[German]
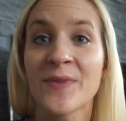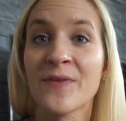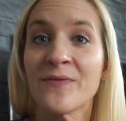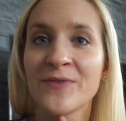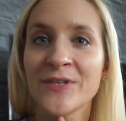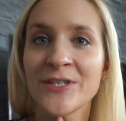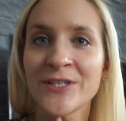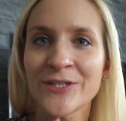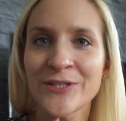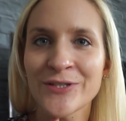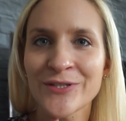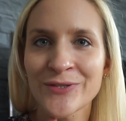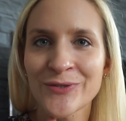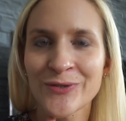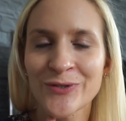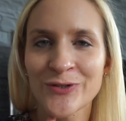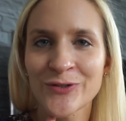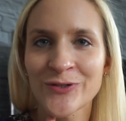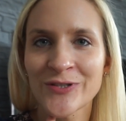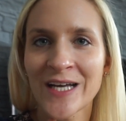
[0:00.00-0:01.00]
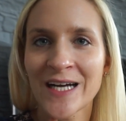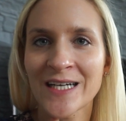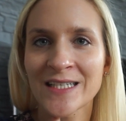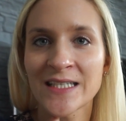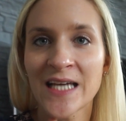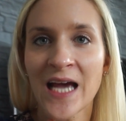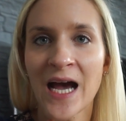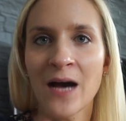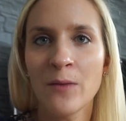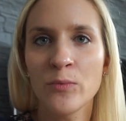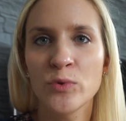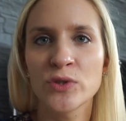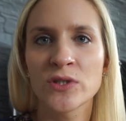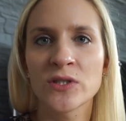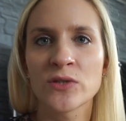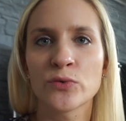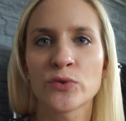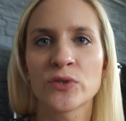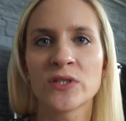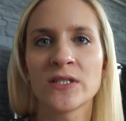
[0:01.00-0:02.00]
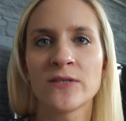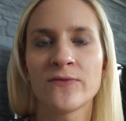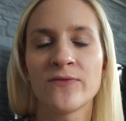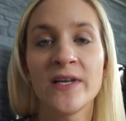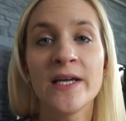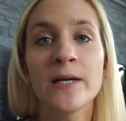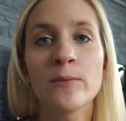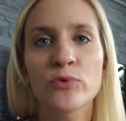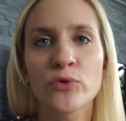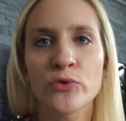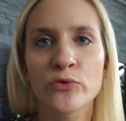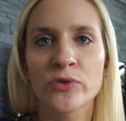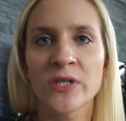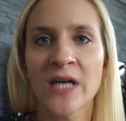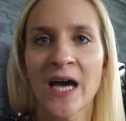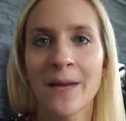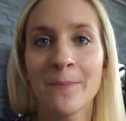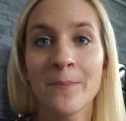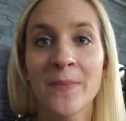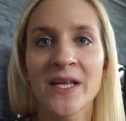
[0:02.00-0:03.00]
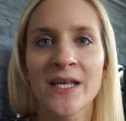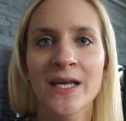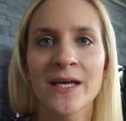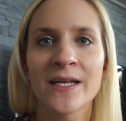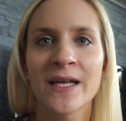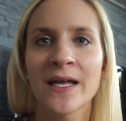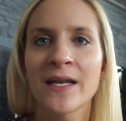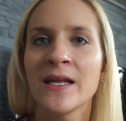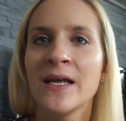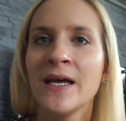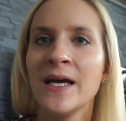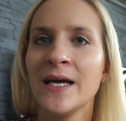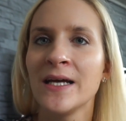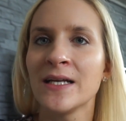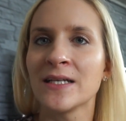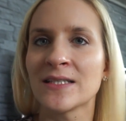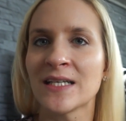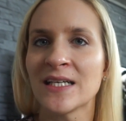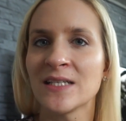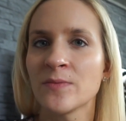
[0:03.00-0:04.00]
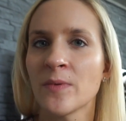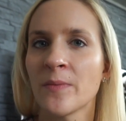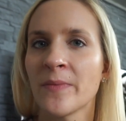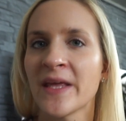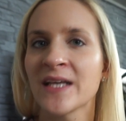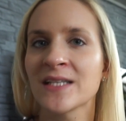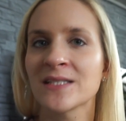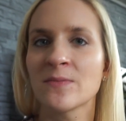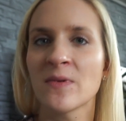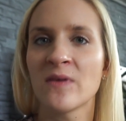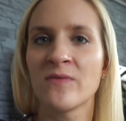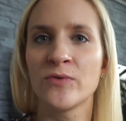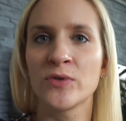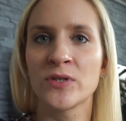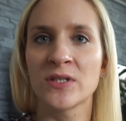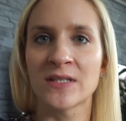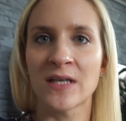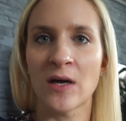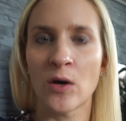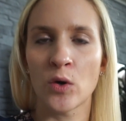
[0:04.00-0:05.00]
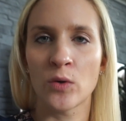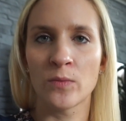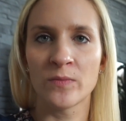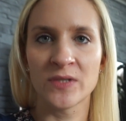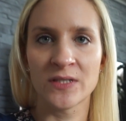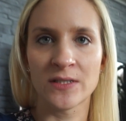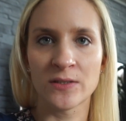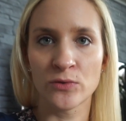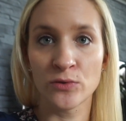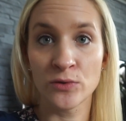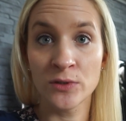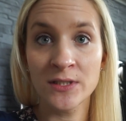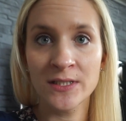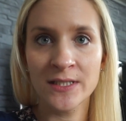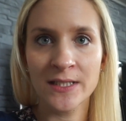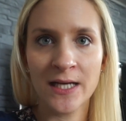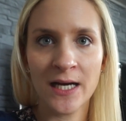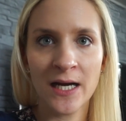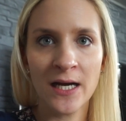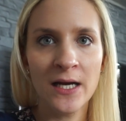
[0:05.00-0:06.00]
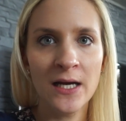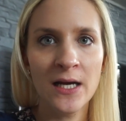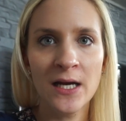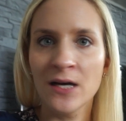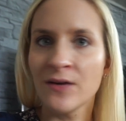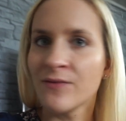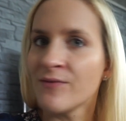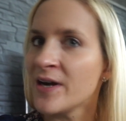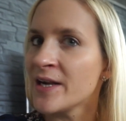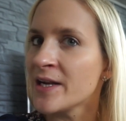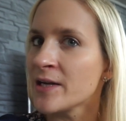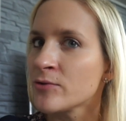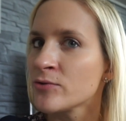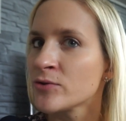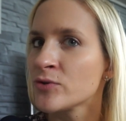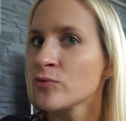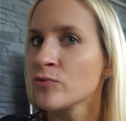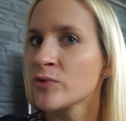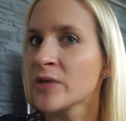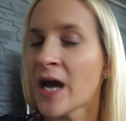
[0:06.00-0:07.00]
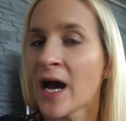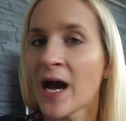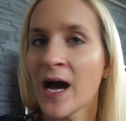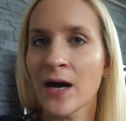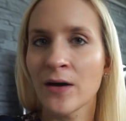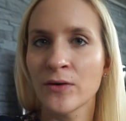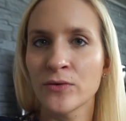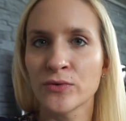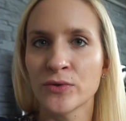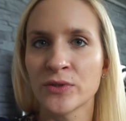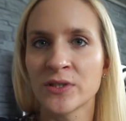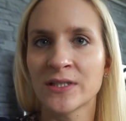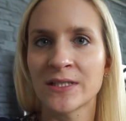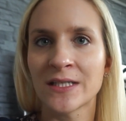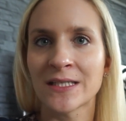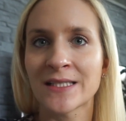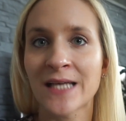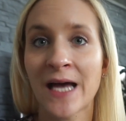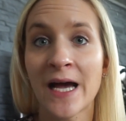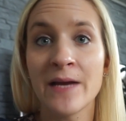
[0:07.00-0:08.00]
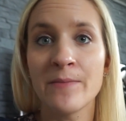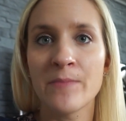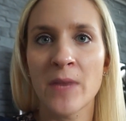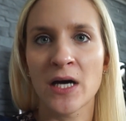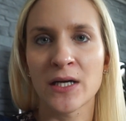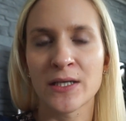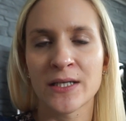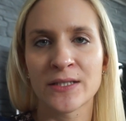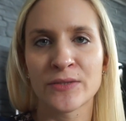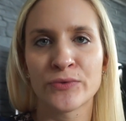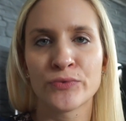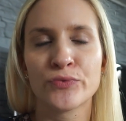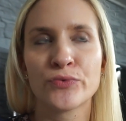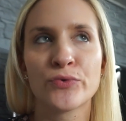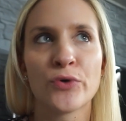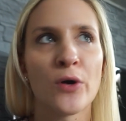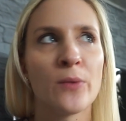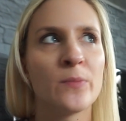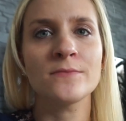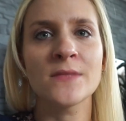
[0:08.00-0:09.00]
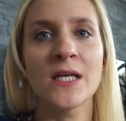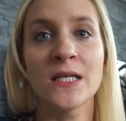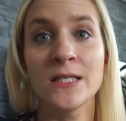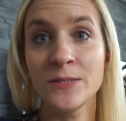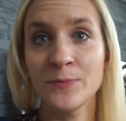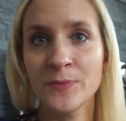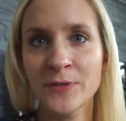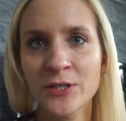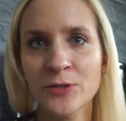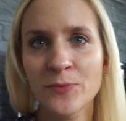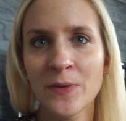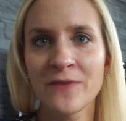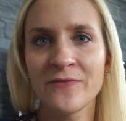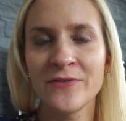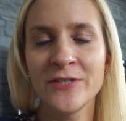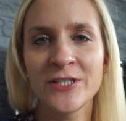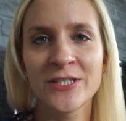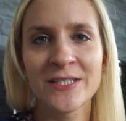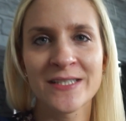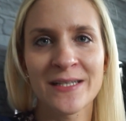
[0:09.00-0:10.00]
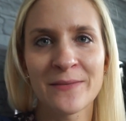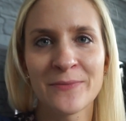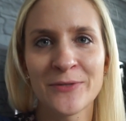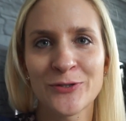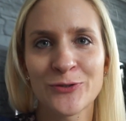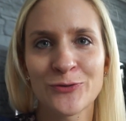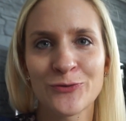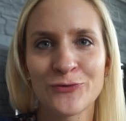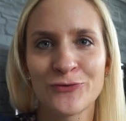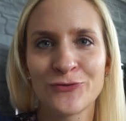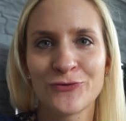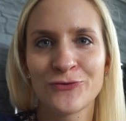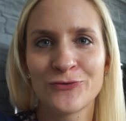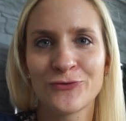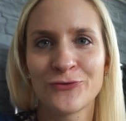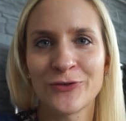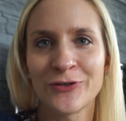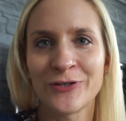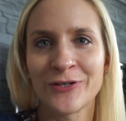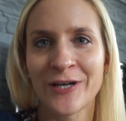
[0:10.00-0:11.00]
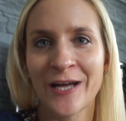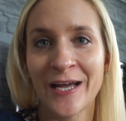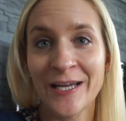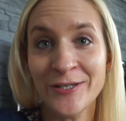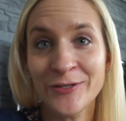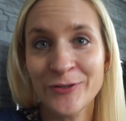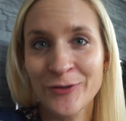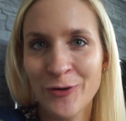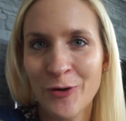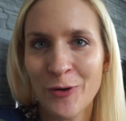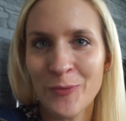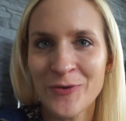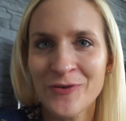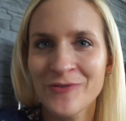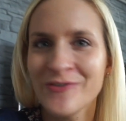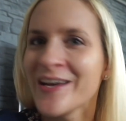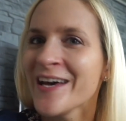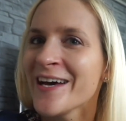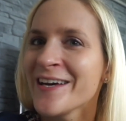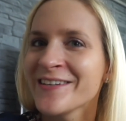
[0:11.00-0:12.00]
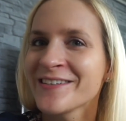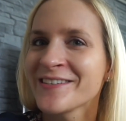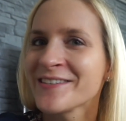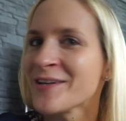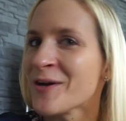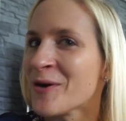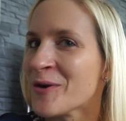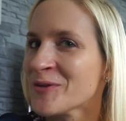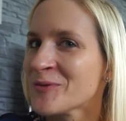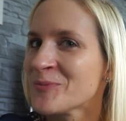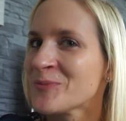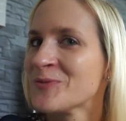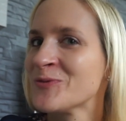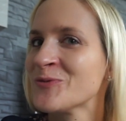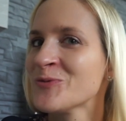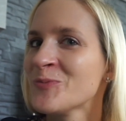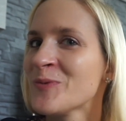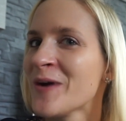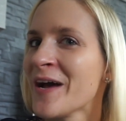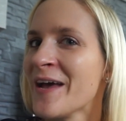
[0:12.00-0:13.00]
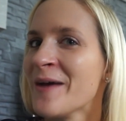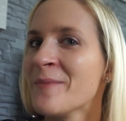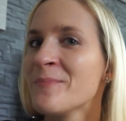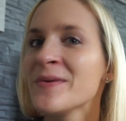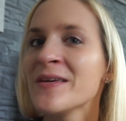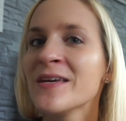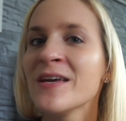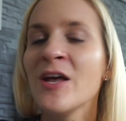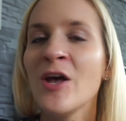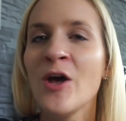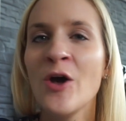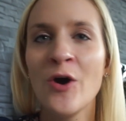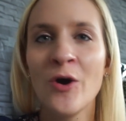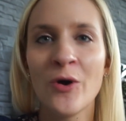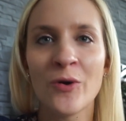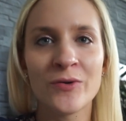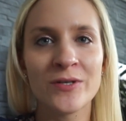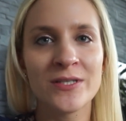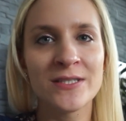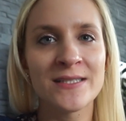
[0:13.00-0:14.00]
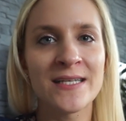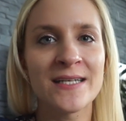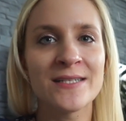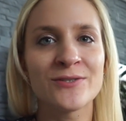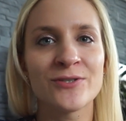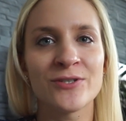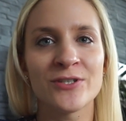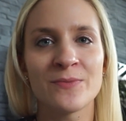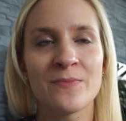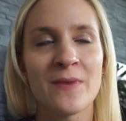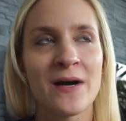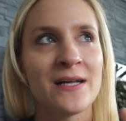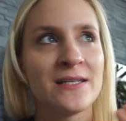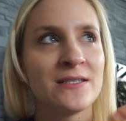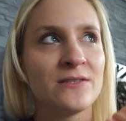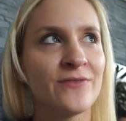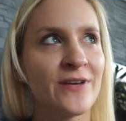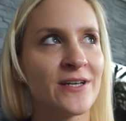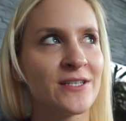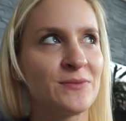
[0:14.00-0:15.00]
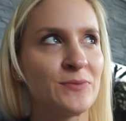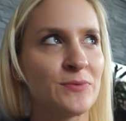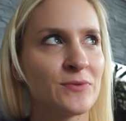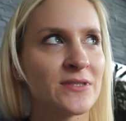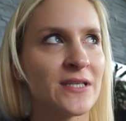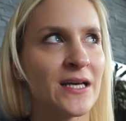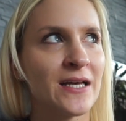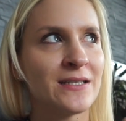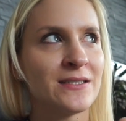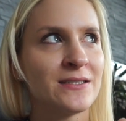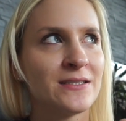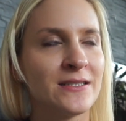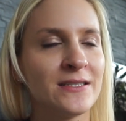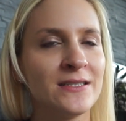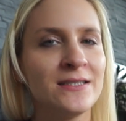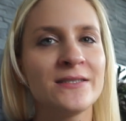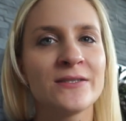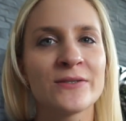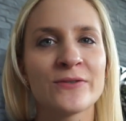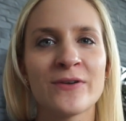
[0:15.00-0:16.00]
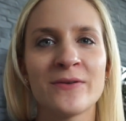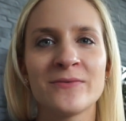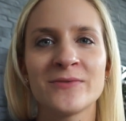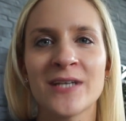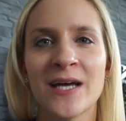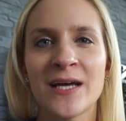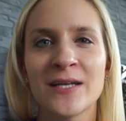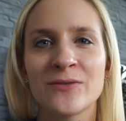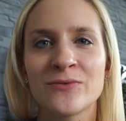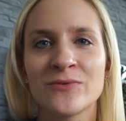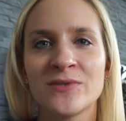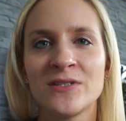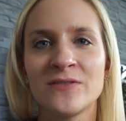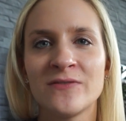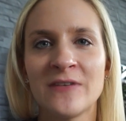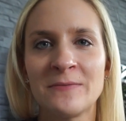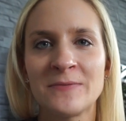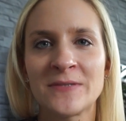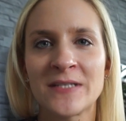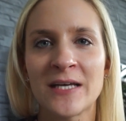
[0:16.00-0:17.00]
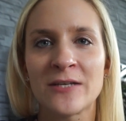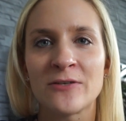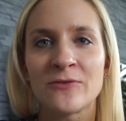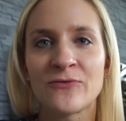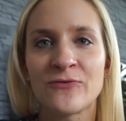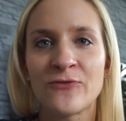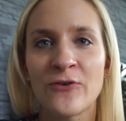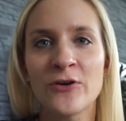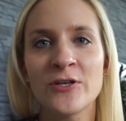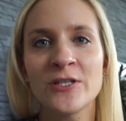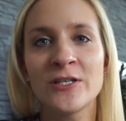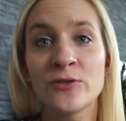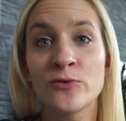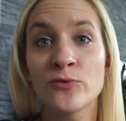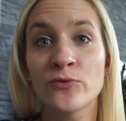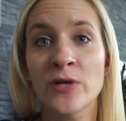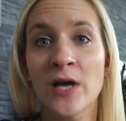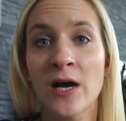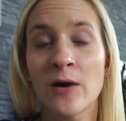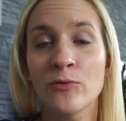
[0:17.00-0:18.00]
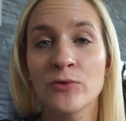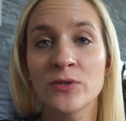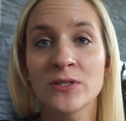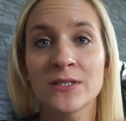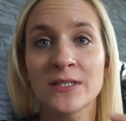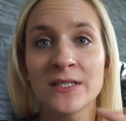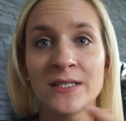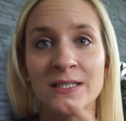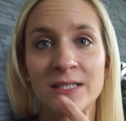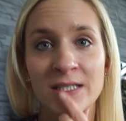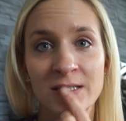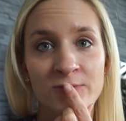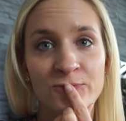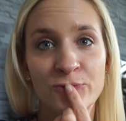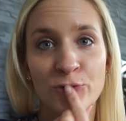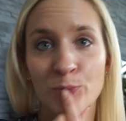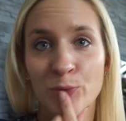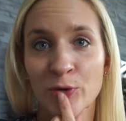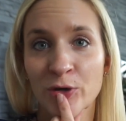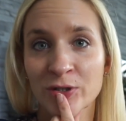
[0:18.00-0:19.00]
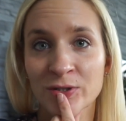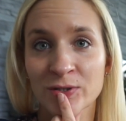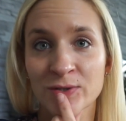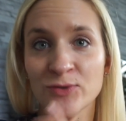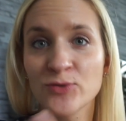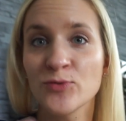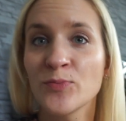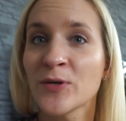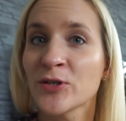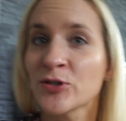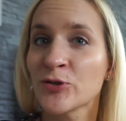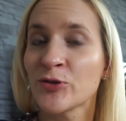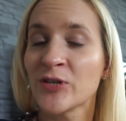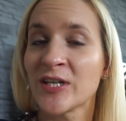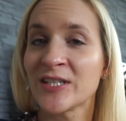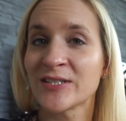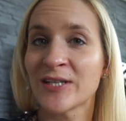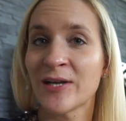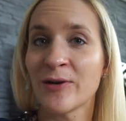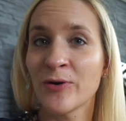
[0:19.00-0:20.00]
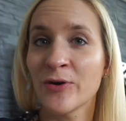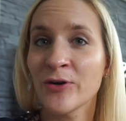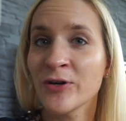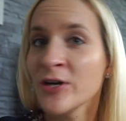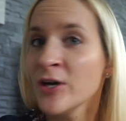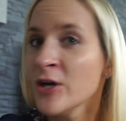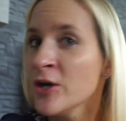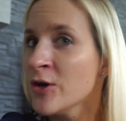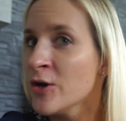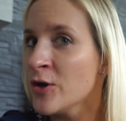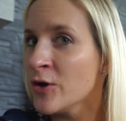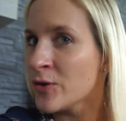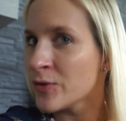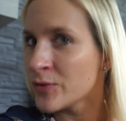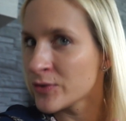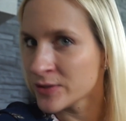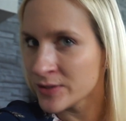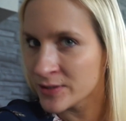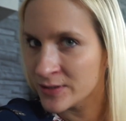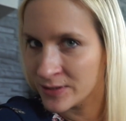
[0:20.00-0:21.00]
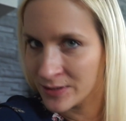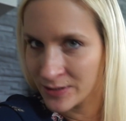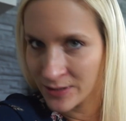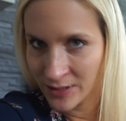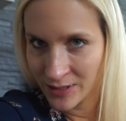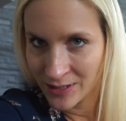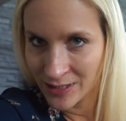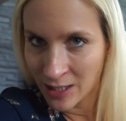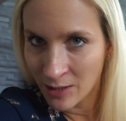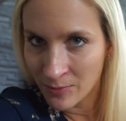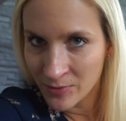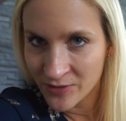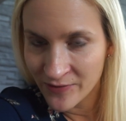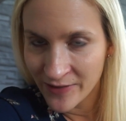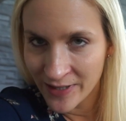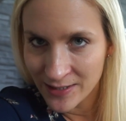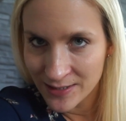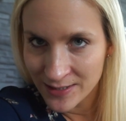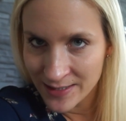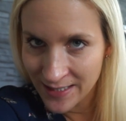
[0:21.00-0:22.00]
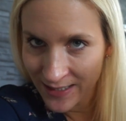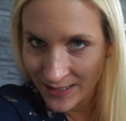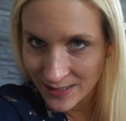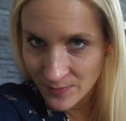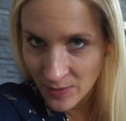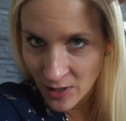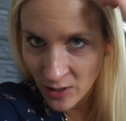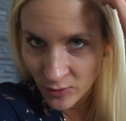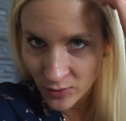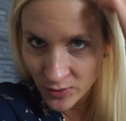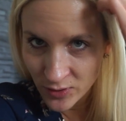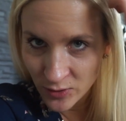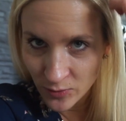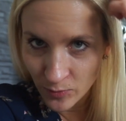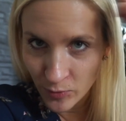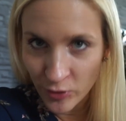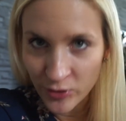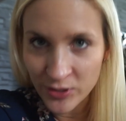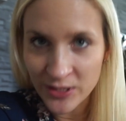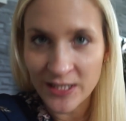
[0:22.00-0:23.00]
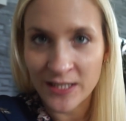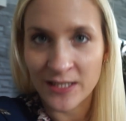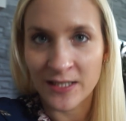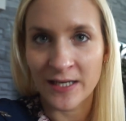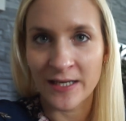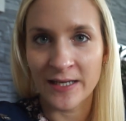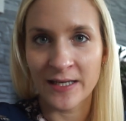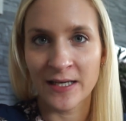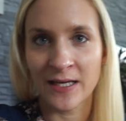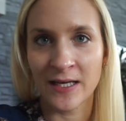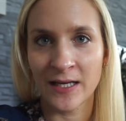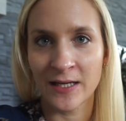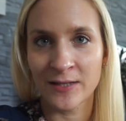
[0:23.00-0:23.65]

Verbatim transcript: Wichtig ist noch zu sagen, die Haarbürste und die Pflegeprodukte hat man ja dann. Das heißt, beim nächsten Mal wird es auch ein bisschen günstiger, weil natürlich nur die Haare und das Reinmachen dazu kommen. Ich bin gespannt, wie ich jetzt damit zurechtkommen äh, werde. Genau, ich bin super happy und ich setze euch mal die Facebook-Seite, die Instagram-Seite und die Webseite von Idona unten in die Infobox. Ein super schöner Salon und äh, ich glaube, ich werde das nächste Mal auch zum Blondieren dahin gehen.